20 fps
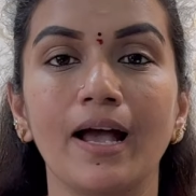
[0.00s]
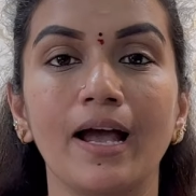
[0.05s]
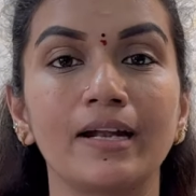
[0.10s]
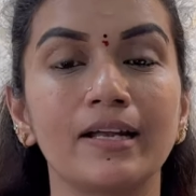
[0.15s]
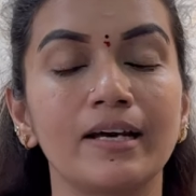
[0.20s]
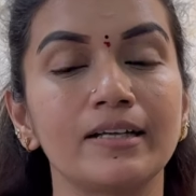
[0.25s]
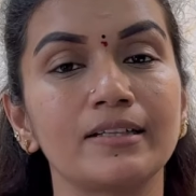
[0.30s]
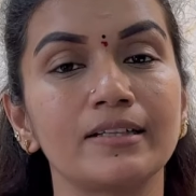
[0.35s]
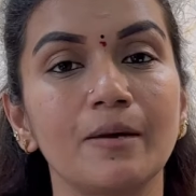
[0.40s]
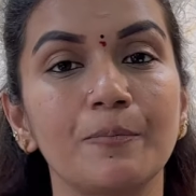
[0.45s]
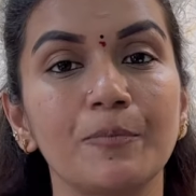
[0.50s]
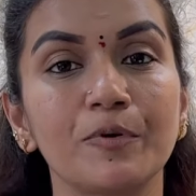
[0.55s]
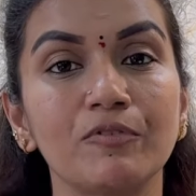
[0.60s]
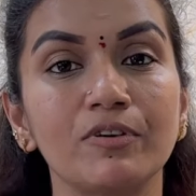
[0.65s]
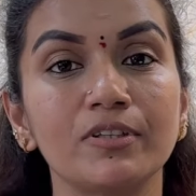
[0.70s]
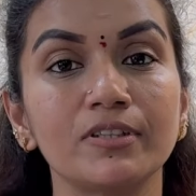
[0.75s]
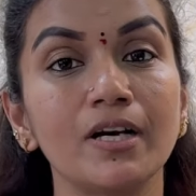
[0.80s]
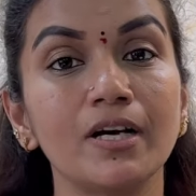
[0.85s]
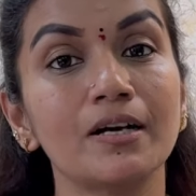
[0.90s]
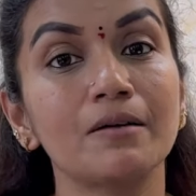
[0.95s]
அண்ட் அதுக்கப்புறம்
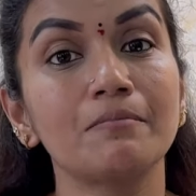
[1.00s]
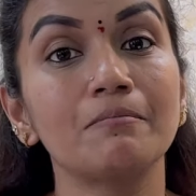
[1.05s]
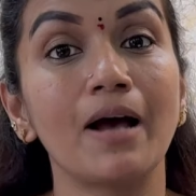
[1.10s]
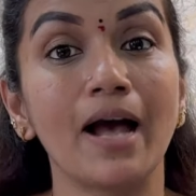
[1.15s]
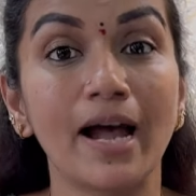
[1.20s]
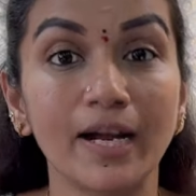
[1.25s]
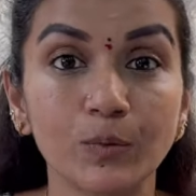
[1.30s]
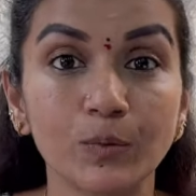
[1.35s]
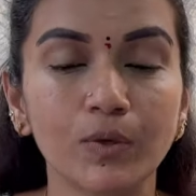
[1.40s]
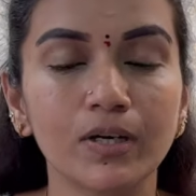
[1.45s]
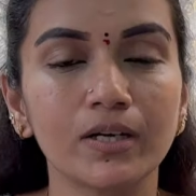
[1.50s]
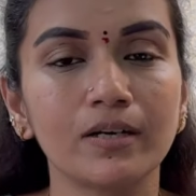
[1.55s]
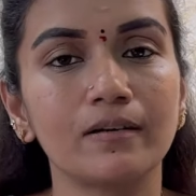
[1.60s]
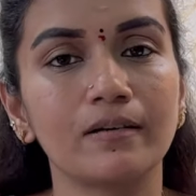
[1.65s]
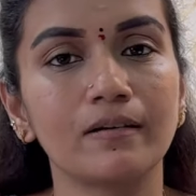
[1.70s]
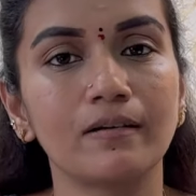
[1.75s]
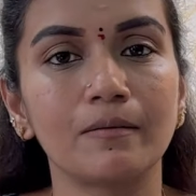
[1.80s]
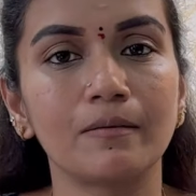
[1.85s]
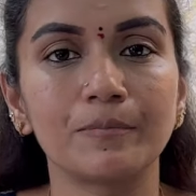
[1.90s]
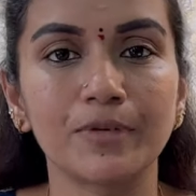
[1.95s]
வந்து அங்கே மேனுவல்
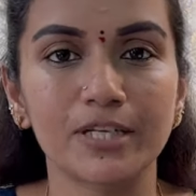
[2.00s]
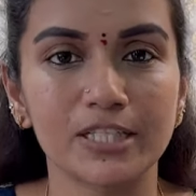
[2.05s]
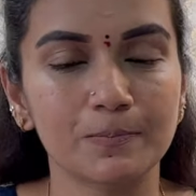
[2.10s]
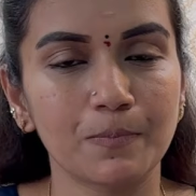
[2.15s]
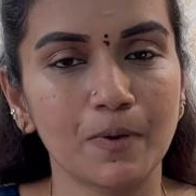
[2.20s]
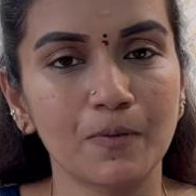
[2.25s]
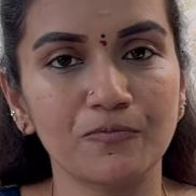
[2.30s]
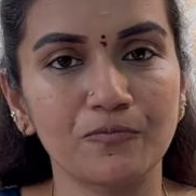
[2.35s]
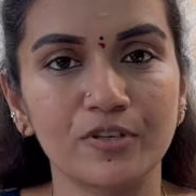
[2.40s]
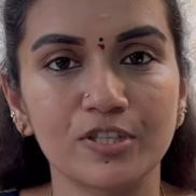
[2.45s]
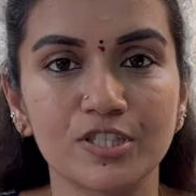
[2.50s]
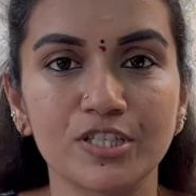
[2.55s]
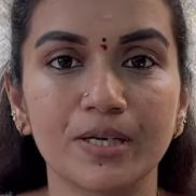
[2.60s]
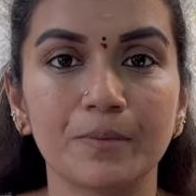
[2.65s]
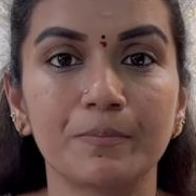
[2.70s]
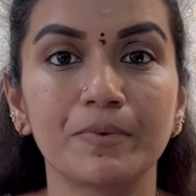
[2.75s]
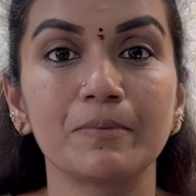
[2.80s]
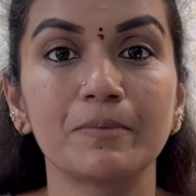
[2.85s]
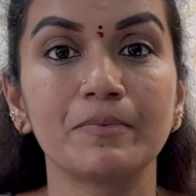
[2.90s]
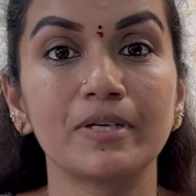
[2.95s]
பிரெஸ்ட் பம்ப் வச்சு
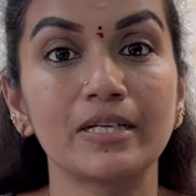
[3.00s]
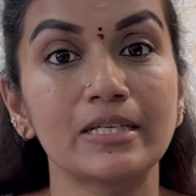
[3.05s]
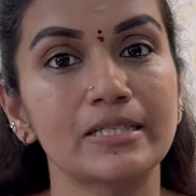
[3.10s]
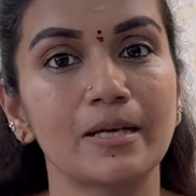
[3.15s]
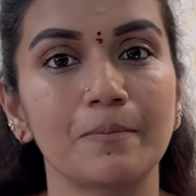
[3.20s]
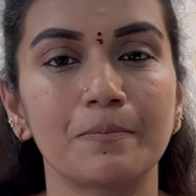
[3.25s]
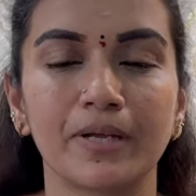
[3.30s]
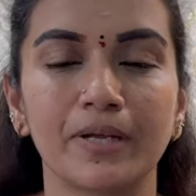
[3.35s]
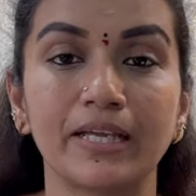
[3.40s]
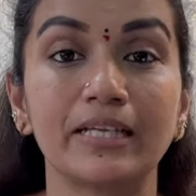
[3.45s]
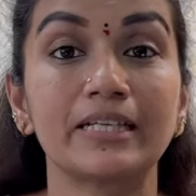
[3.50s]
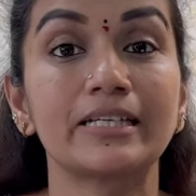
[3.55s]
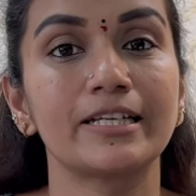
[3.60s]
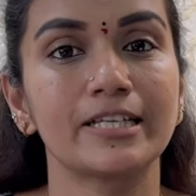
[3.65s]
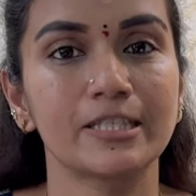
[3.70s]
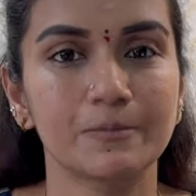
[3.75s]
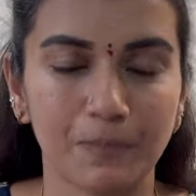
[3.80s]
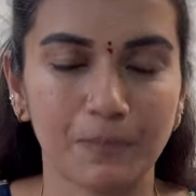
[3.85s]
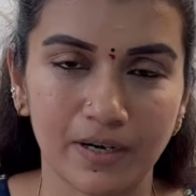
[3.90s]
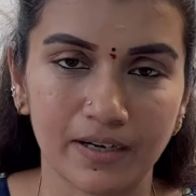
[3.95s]
எப்படி மில்க் சப்ளை
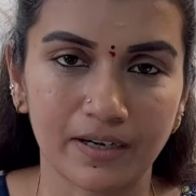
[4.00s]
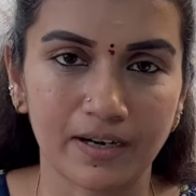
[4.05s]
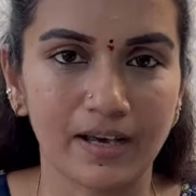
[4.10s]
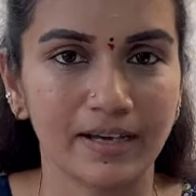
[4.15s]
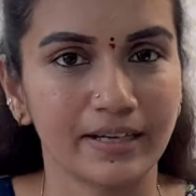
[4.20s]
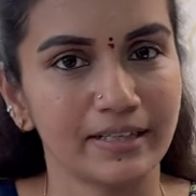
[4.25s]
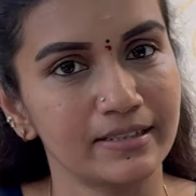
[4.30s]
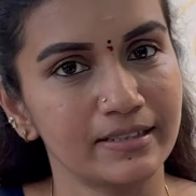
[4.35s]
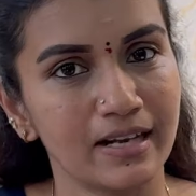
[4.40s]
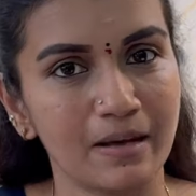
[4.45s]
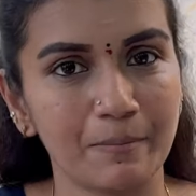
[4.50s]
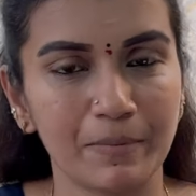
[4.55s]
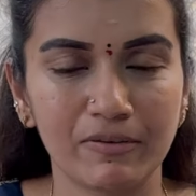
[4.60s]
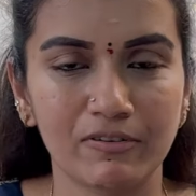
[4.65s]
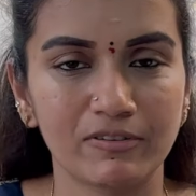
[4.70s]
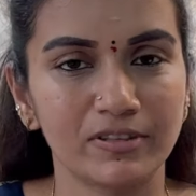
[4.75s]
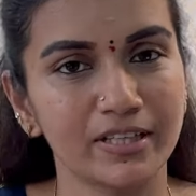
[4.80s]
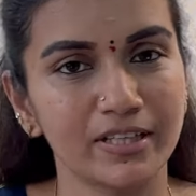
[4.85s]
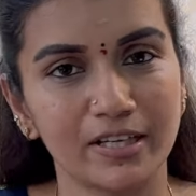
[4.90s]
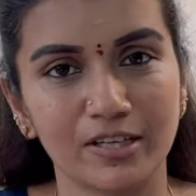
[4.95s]
இன்க்ரீஸ் பண்ணலாம் இதெல்லாமே
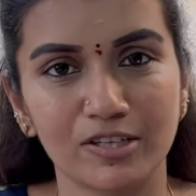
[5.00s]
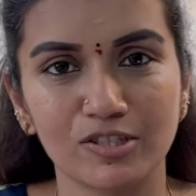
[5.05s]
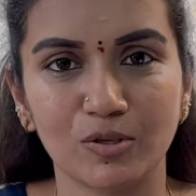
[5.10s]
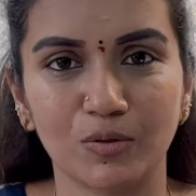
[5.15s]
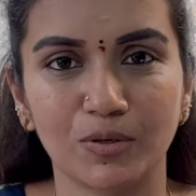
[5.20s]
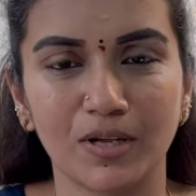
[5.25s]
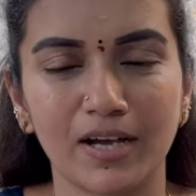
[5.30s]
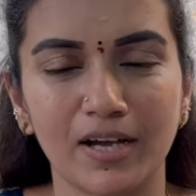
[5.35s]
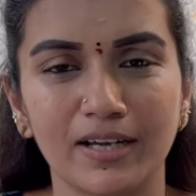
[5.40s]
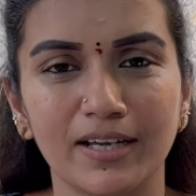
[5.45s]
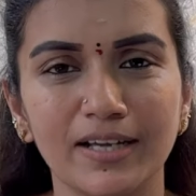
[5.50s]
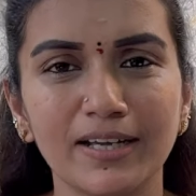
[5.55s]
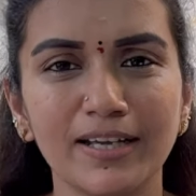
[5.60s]
வந்து எனக்கு சொன்னாங்க